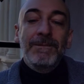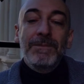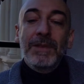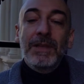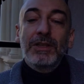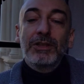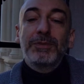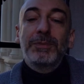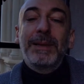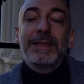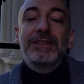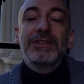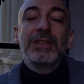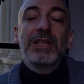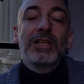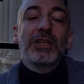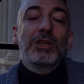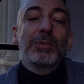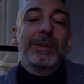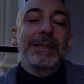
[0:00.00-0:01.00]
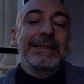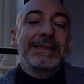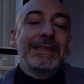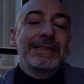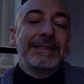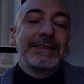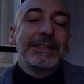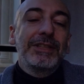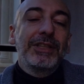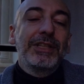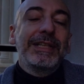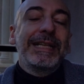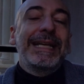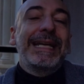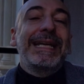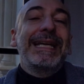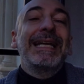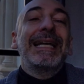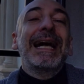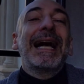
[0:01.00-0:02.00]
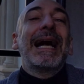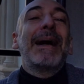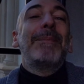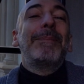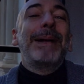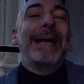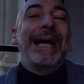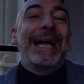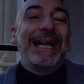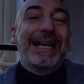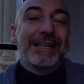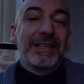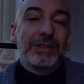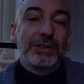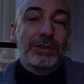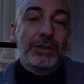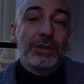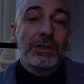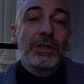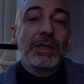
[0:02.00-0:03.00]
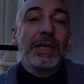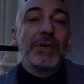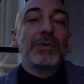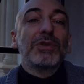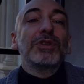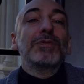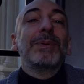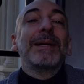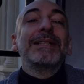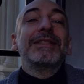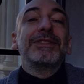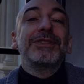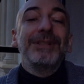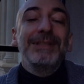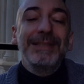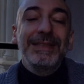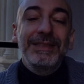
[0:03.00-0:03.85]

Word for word: Lo spazio della globalizzazione è aperto, è uno spazio in